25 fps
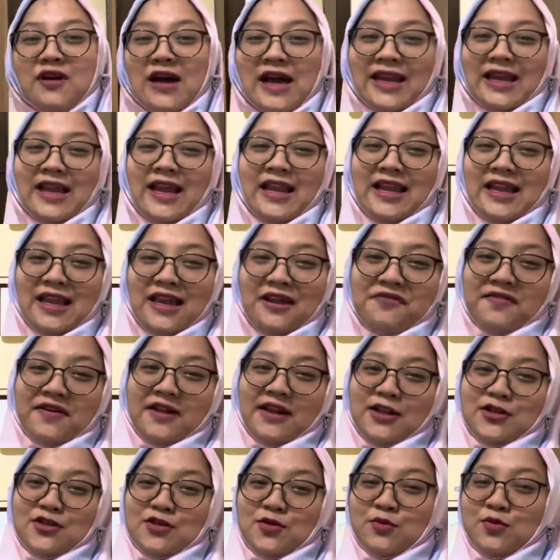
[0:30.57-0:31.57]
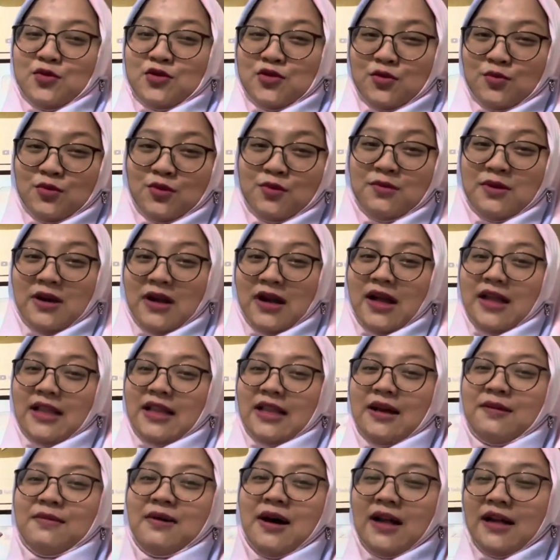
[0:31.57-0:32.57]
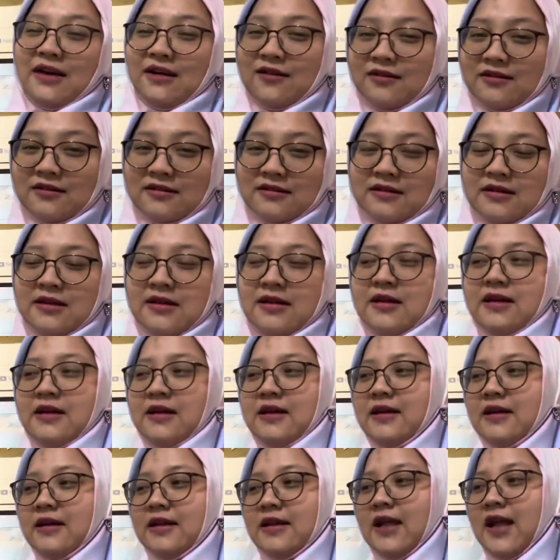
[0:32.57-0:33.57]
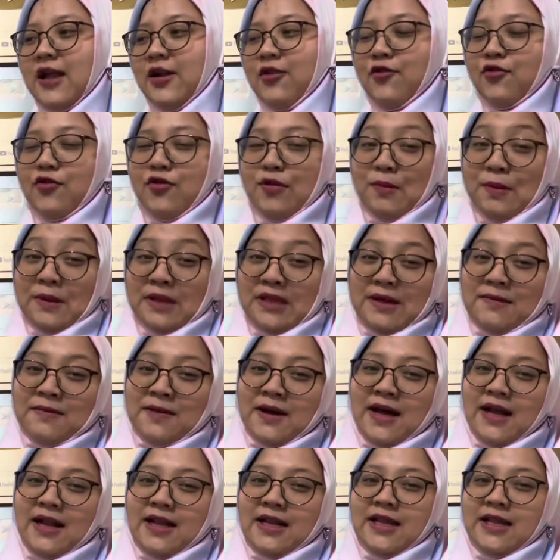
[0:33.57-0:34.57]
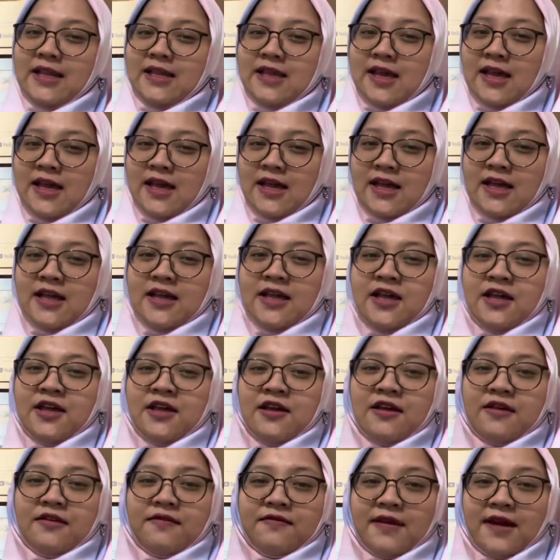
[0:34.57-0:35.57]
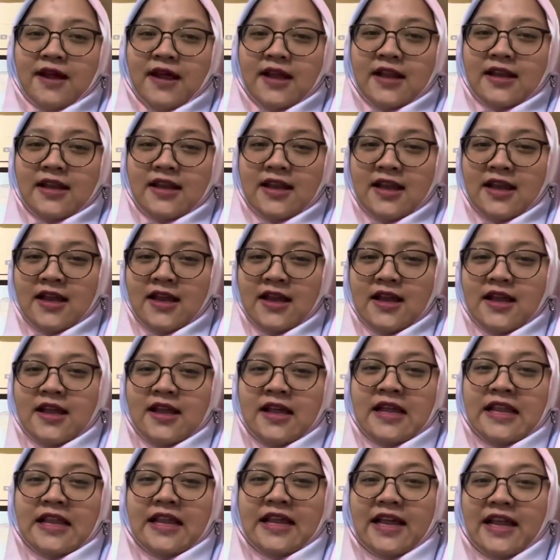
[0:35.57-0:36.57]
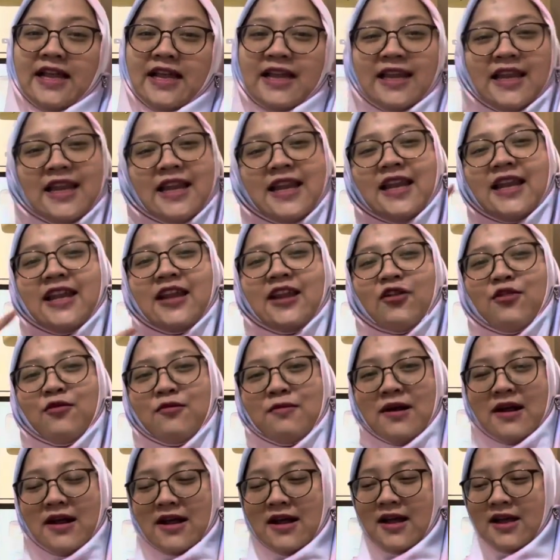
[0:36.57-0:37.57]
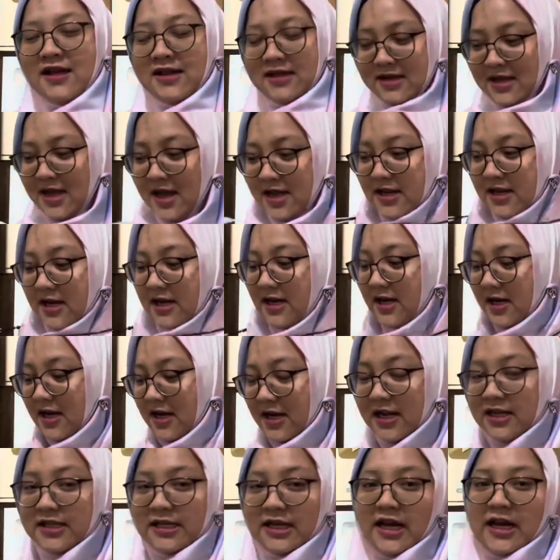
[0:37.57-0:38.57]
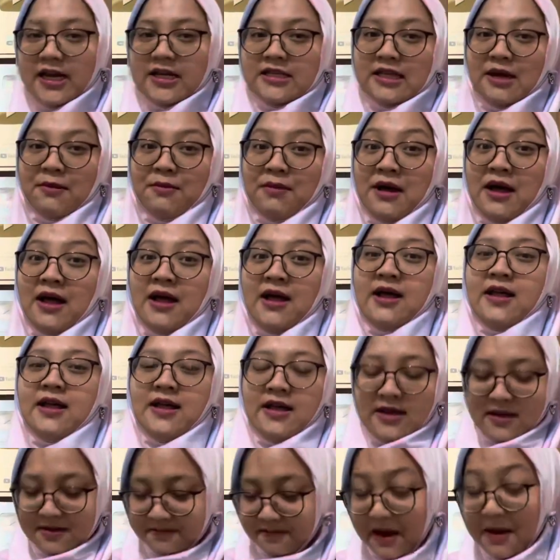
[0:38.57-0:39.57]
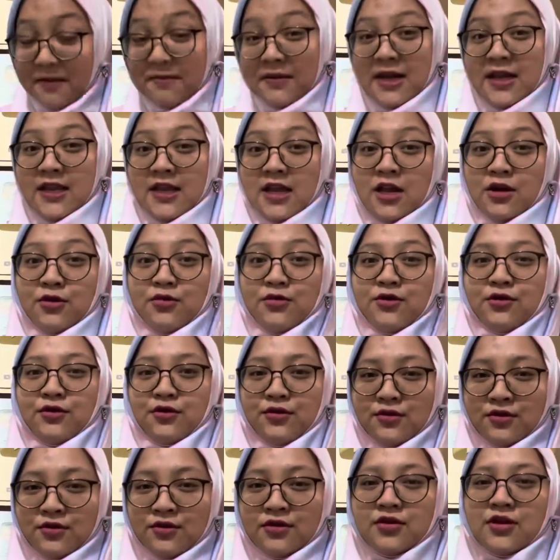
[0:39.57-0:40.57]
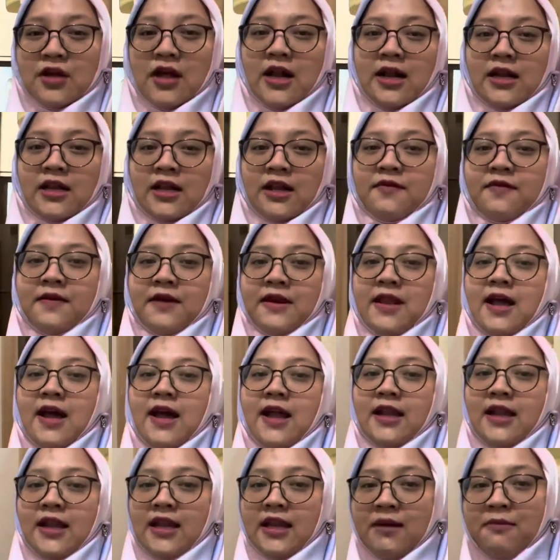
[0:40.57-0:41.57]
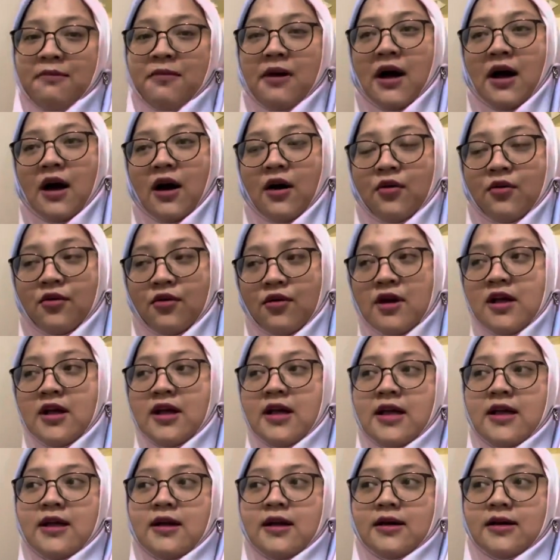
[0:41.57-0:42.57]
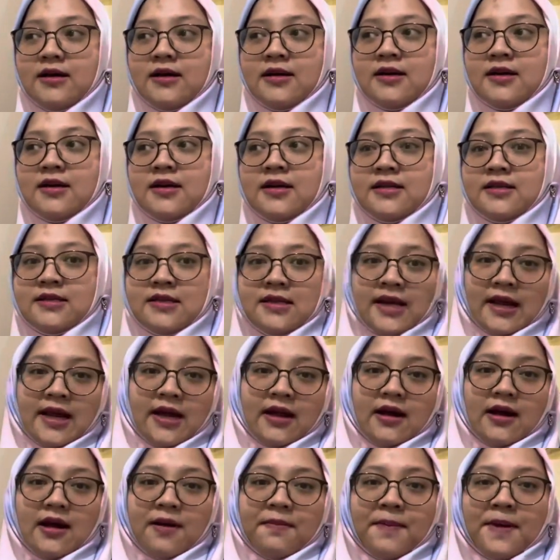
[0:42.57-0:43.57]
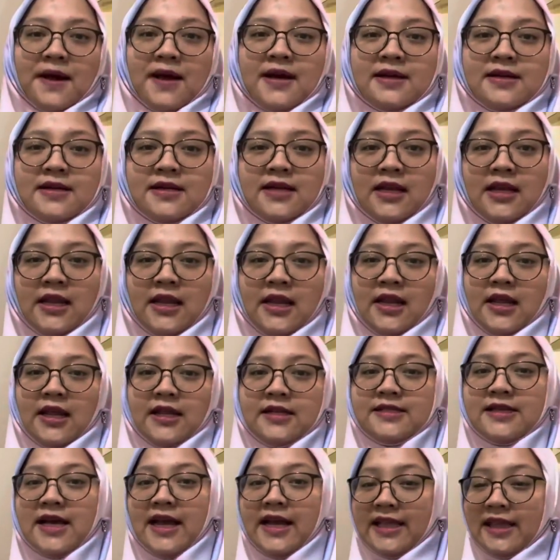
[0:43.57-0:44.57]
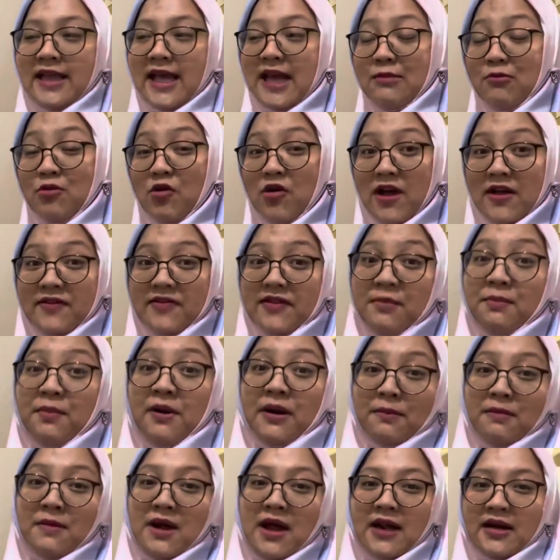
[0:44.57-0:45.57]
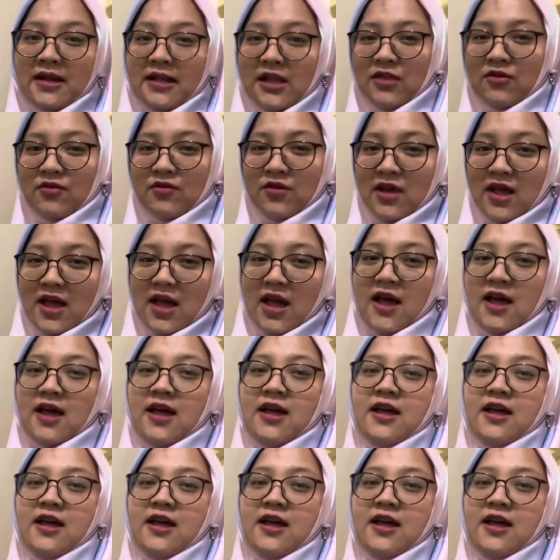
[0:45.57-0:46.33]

hari ini, Feni subuh-subuh berangkat ke Bandung Dan untuk pertama kalinya, Feni ninggalin dede di rumah ya Jadi dede sekarang sama mamihnya dulu Soalnya Feni hari ini mau uh, cek apa ini nih jahitan mau ganti perban gitu ya